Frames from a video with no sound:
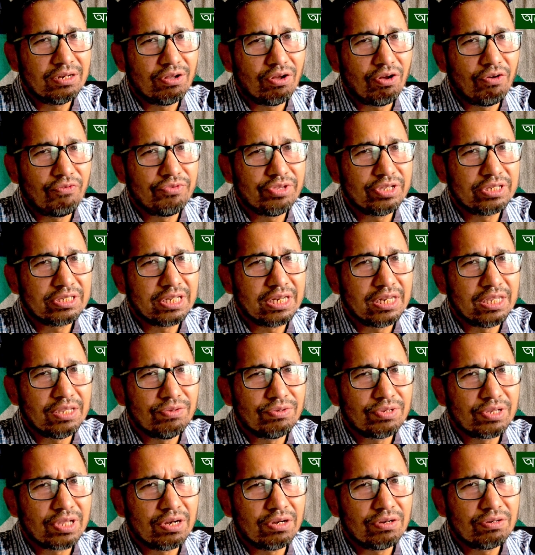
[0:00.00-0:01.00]
but then
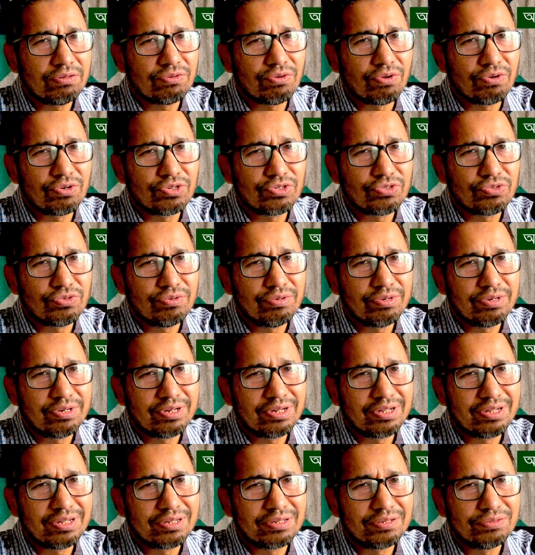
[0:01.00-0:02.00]
obviously you cannot
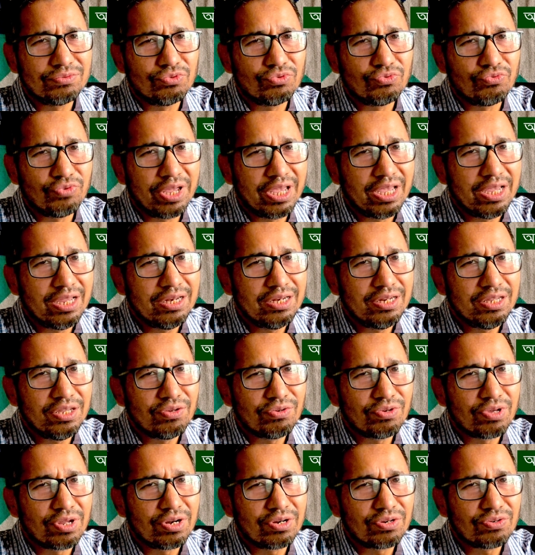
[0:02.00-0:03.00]
control uh, the rain,
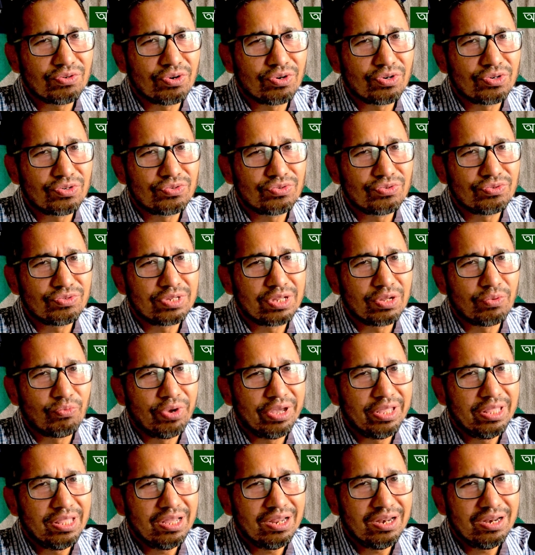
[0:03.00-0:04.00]
you cannot control
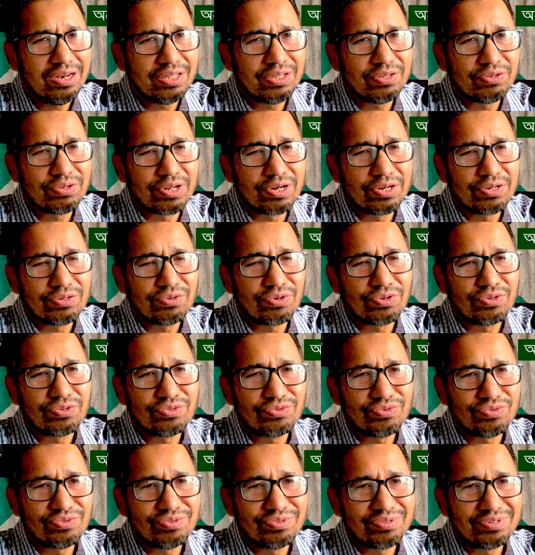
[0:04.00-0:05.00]
the weather, you cannot
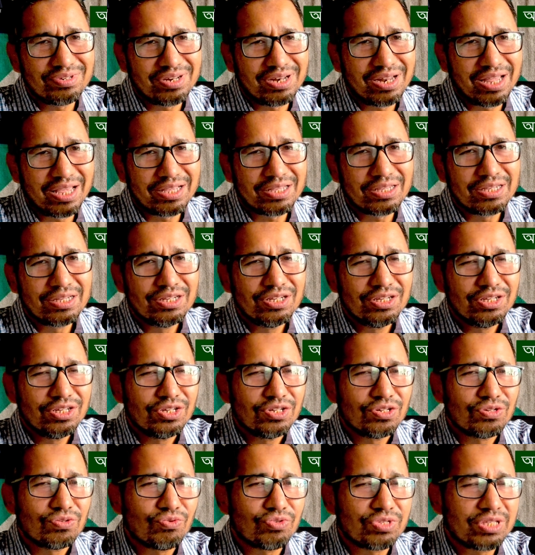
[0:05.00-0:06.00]
control like
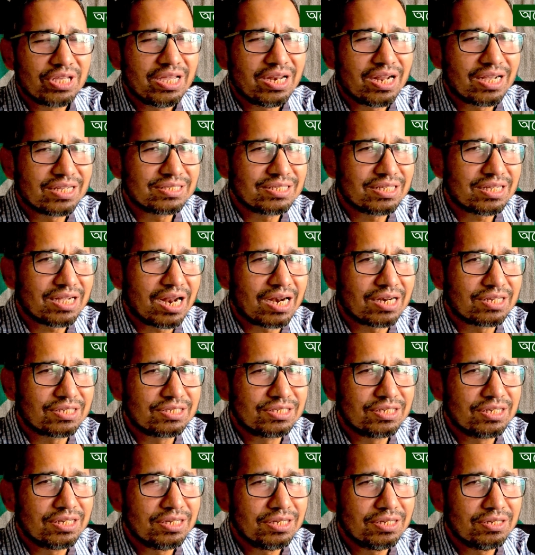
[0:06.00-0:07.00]
কোথায় রাস্তা
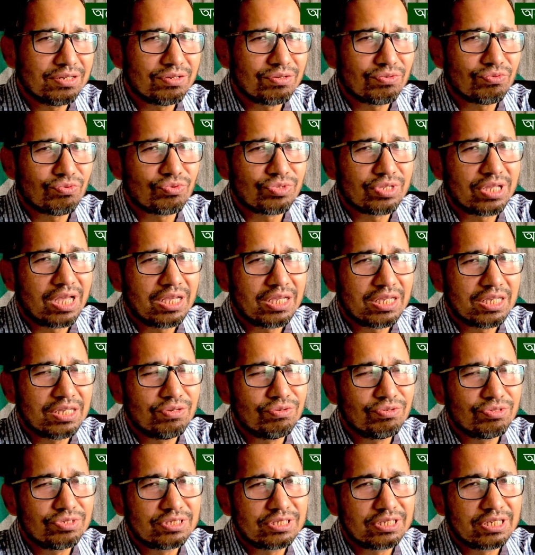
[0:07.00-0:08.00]
কাটছে কোথায়
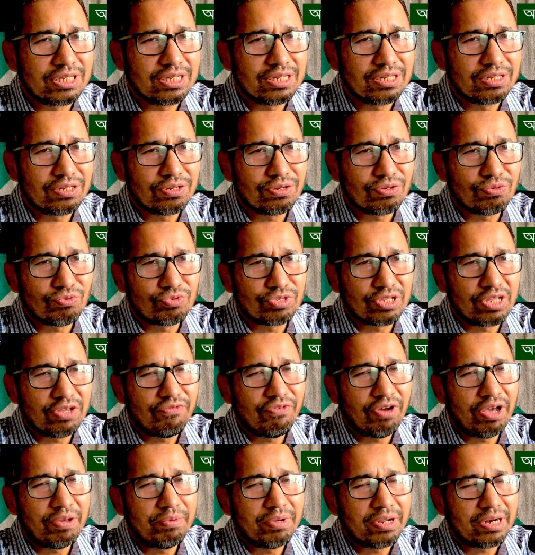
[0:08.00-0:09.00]
কি হচ্ছে
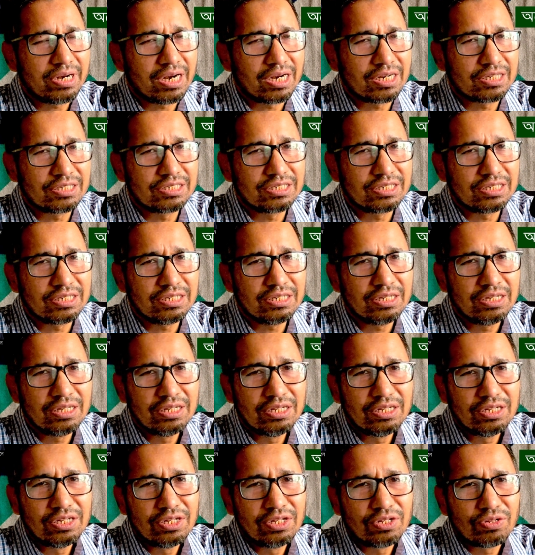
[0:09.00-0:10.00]
কোথায় ফাইবার কাটছে
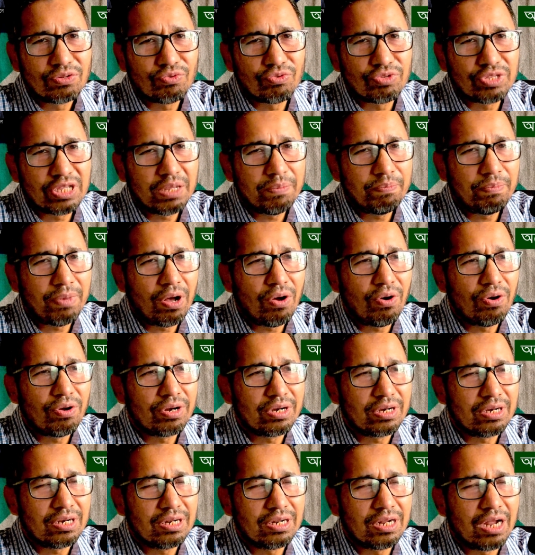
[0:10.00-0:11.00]
কোথায়
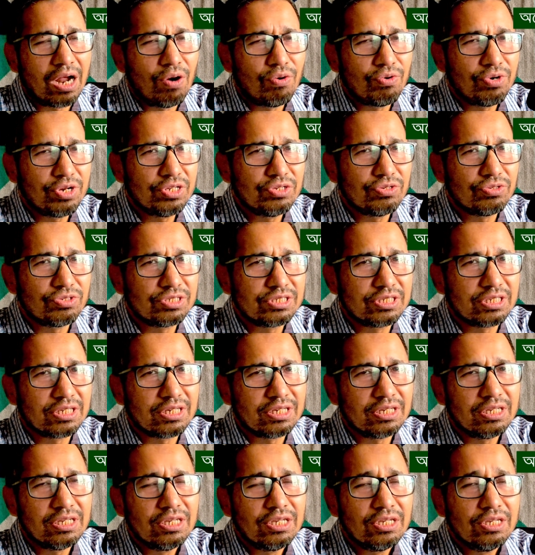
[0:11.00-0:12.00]
পাওয়ার আউটেজ
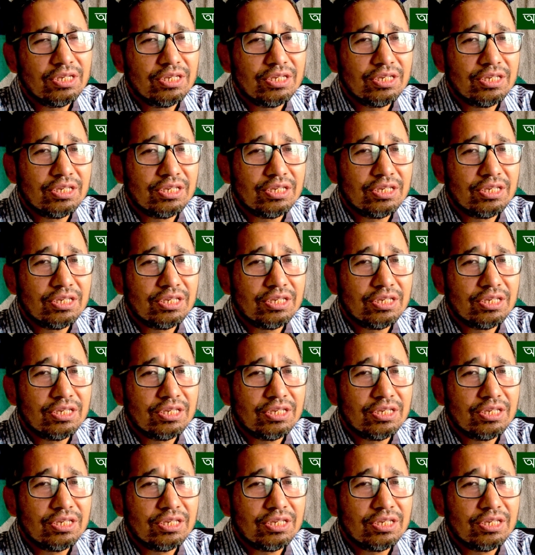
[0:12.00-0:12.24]
হচ্ছে